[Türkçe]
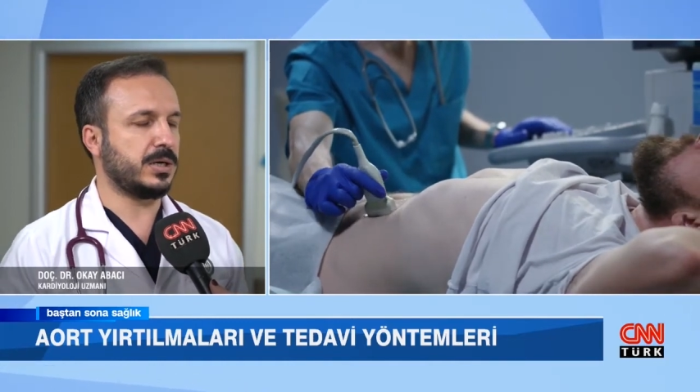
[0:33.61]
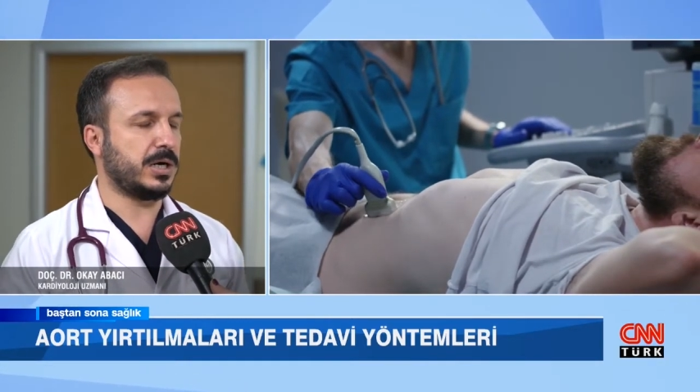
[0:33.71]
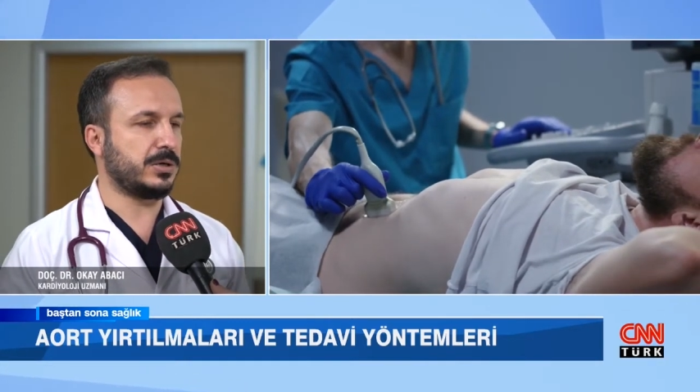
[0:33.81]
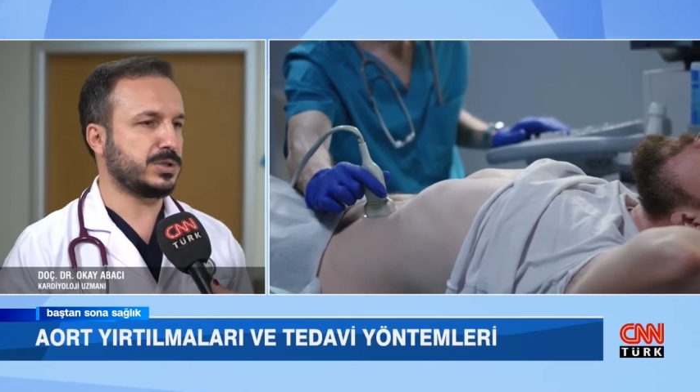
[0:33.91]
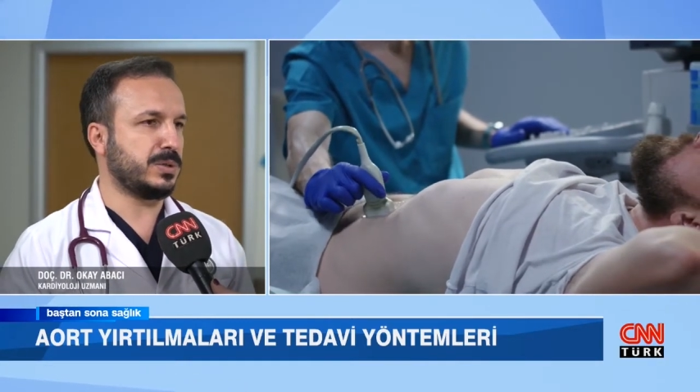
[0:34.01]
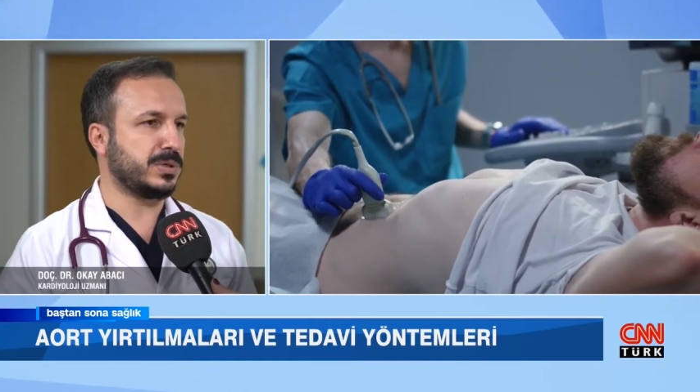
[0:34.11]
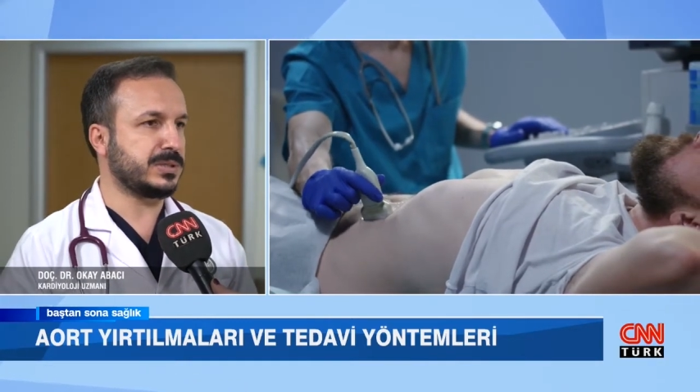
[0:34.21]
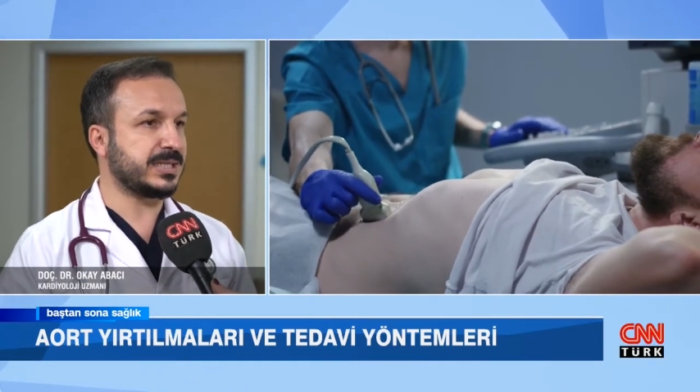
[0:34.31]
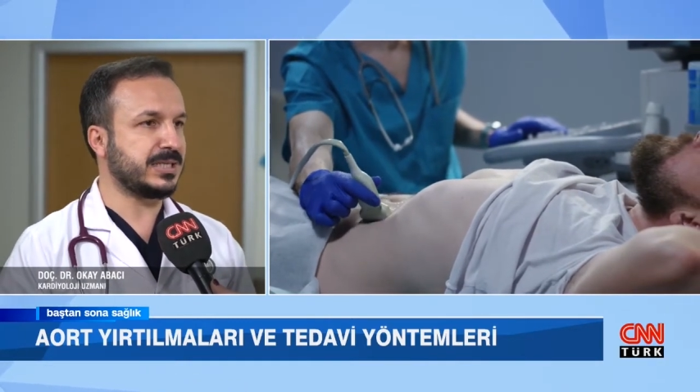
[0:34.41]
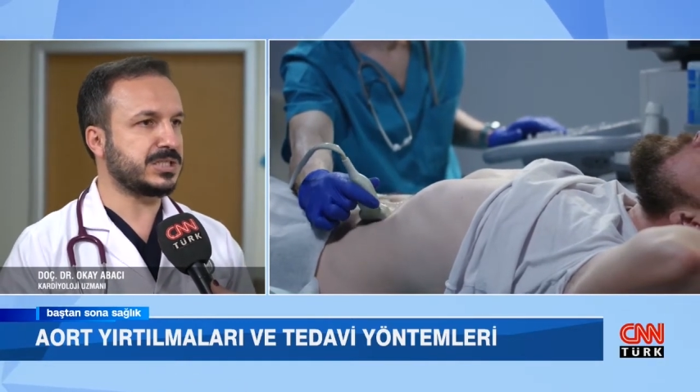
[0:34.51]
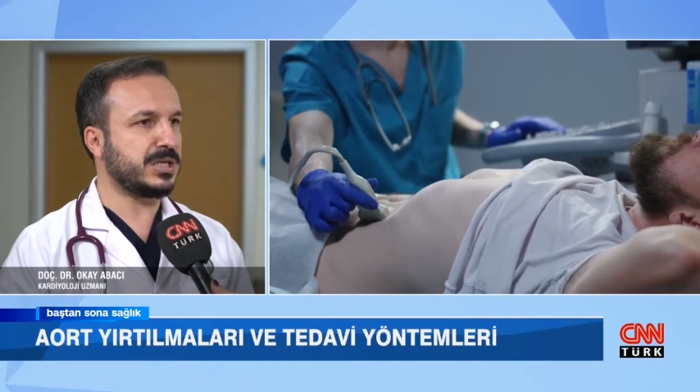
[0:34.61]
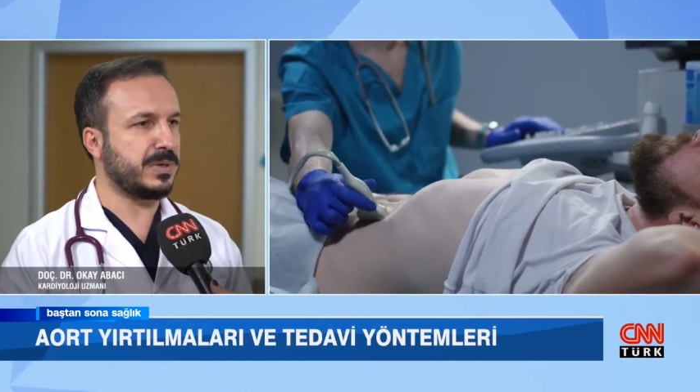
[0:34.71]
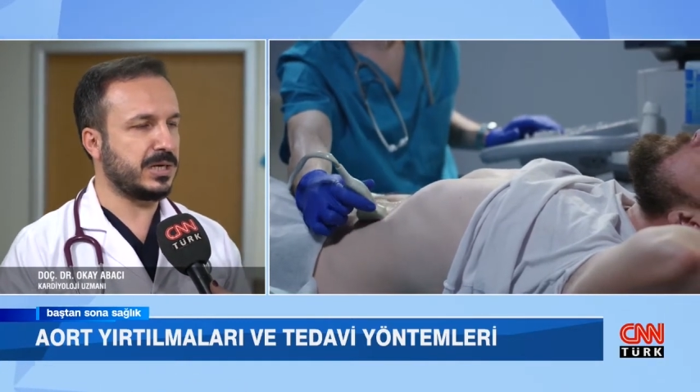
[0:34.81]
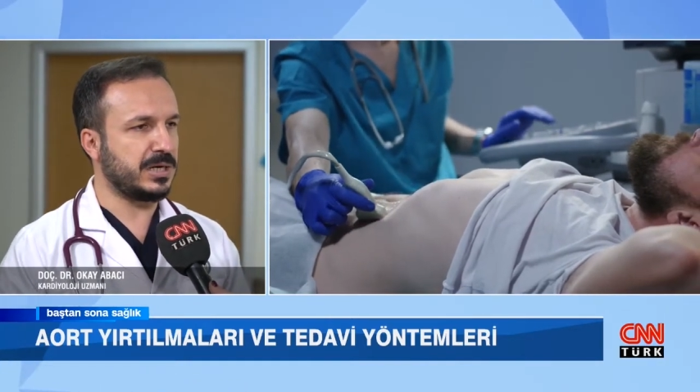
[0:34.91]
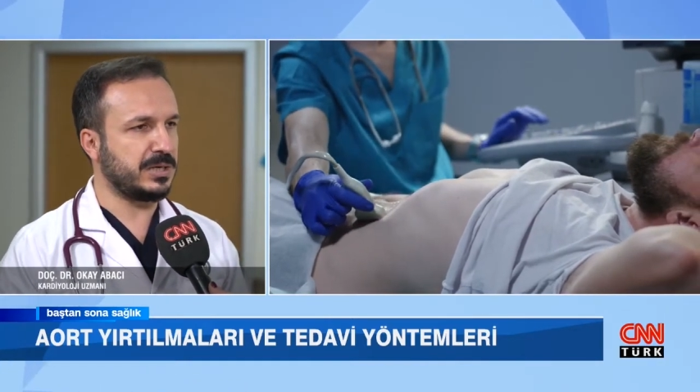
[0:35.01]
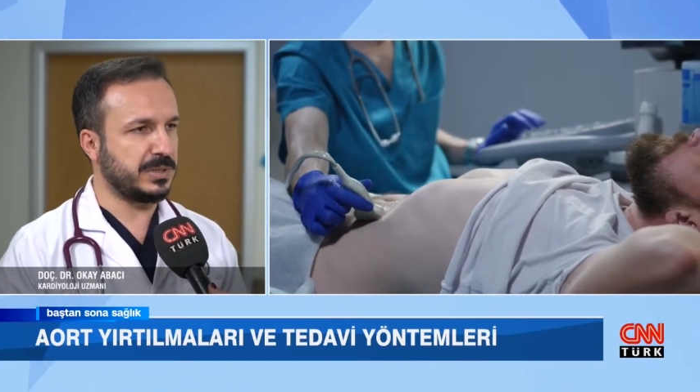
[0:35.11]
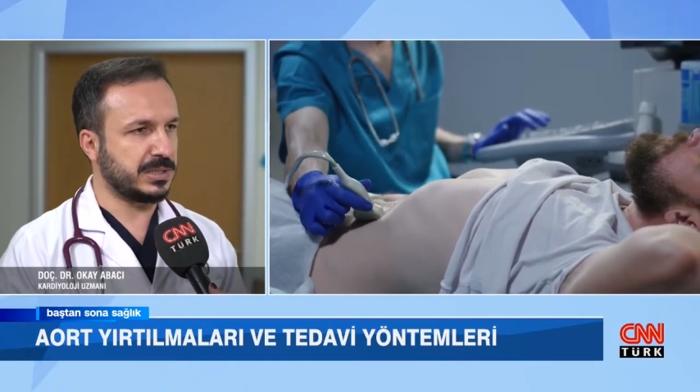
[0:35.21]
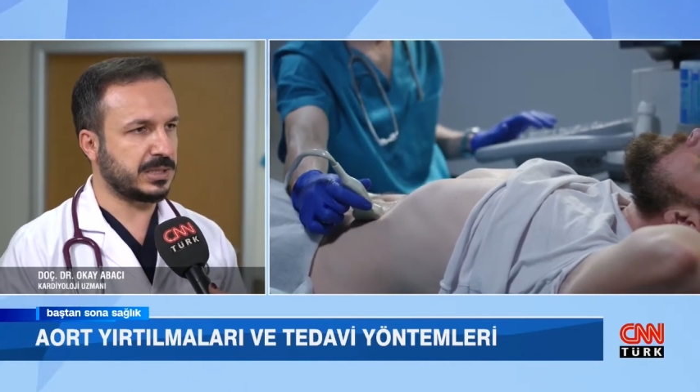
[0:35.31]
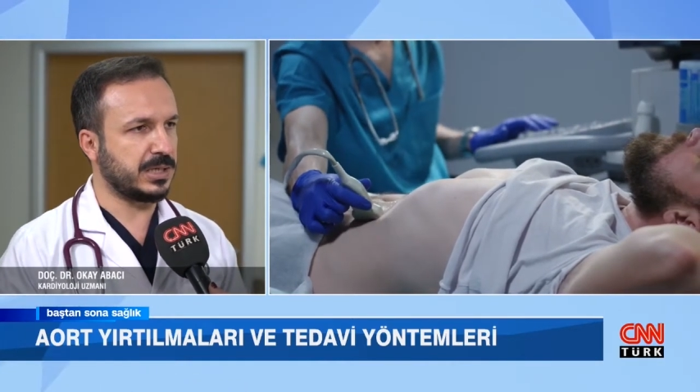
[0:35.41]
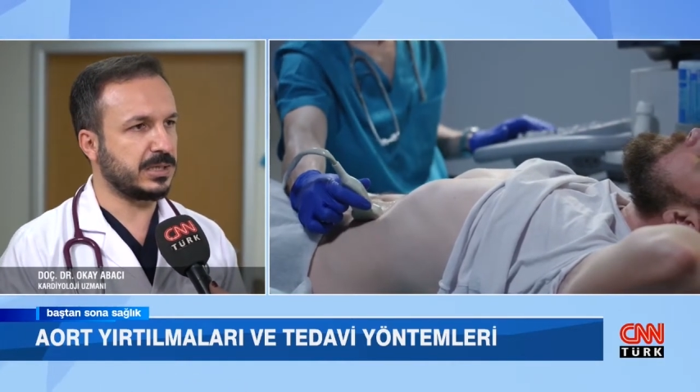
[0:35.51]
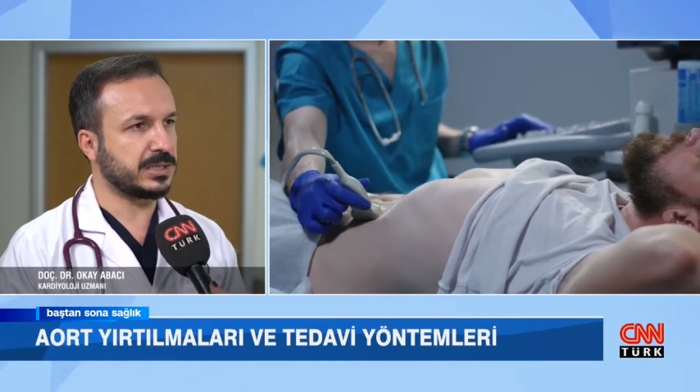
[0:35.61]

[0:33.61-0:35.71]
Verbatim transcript: aort damarında genişlemelerle birlikte